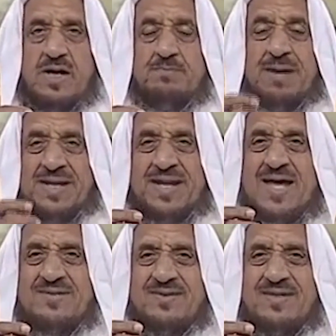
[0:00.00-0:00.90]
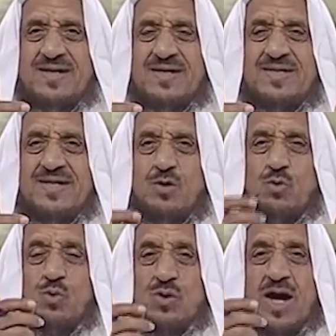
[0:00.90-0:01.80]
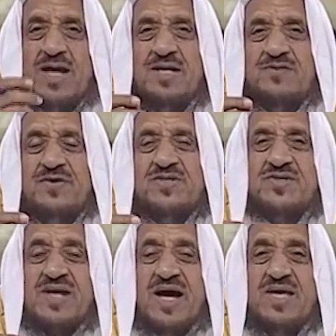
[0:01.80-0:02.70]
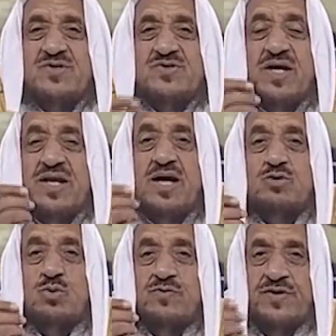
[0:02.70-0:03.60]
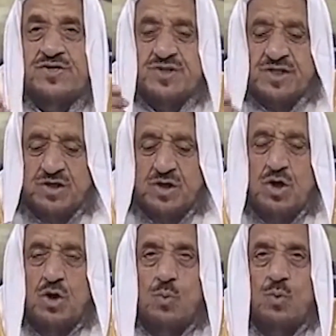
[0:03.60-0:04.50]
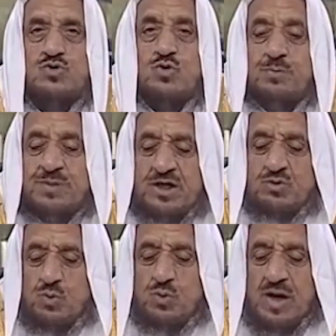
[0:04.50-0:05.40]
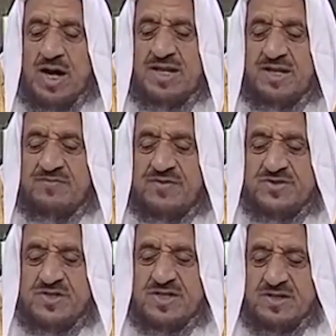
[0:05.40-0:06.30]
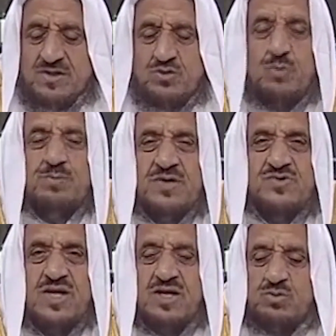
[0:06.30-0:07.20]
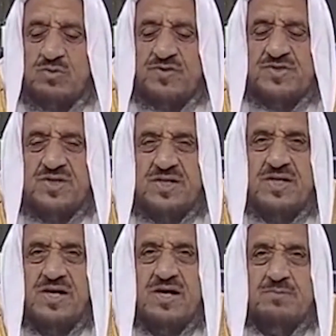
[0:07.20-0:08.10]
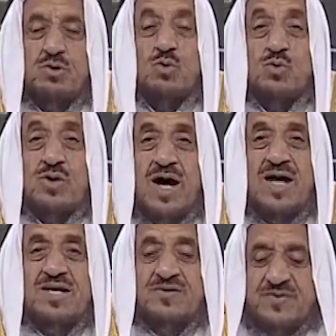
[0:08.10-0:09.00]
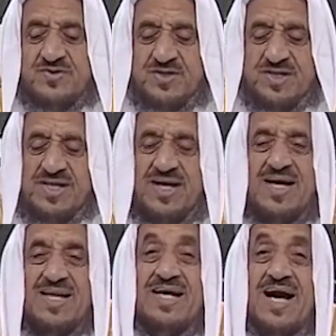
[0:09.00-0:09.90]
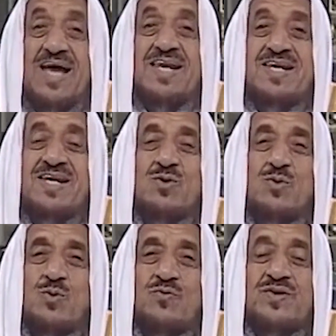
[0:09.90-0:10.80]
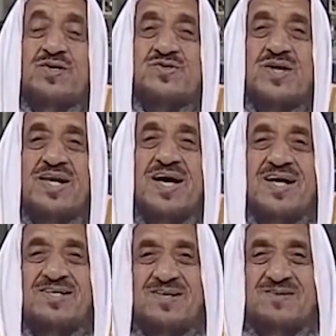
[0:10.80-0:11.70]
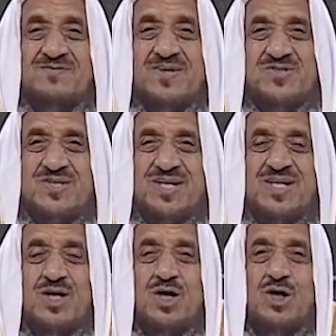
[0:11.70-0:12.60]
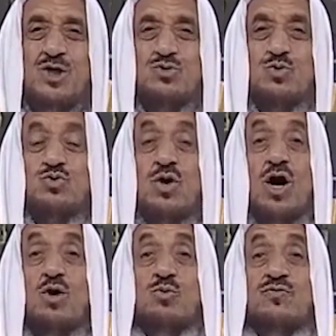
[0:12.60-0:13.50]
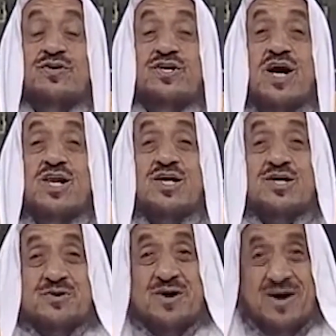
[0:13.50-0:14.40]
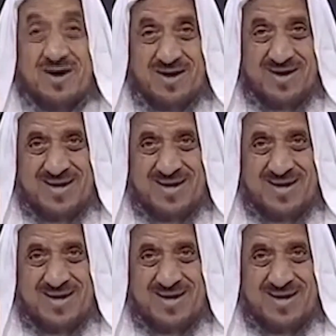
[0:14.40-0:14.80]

معناته قرآن الفجر أي صلاة الفجر وسميت قرآن الفجر سميت صلاة الفجر بقرآن الفجر لأنه في صلاة الفجر تطال فيها القراءة